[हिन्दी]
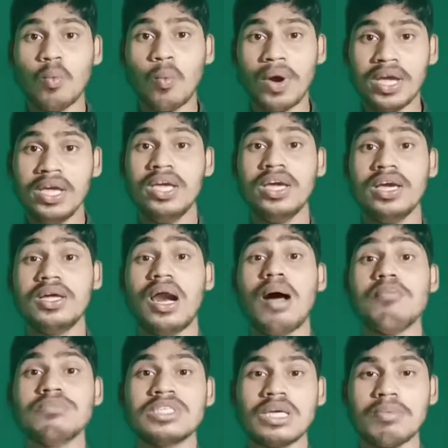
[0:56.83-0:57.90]
वही
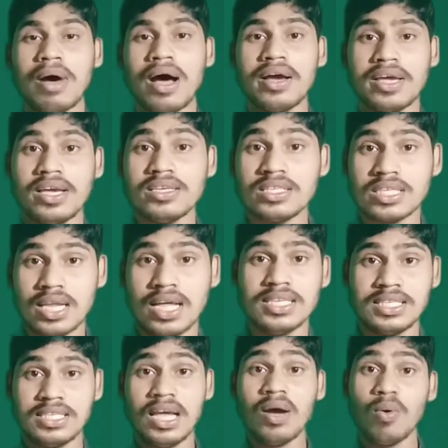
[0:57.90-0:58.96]
ग्राम सभा के
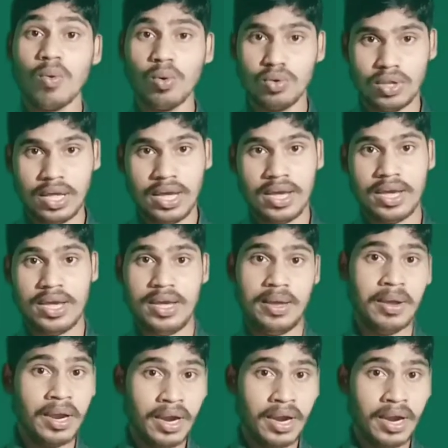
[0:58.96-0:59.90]
सदस्य होते हैं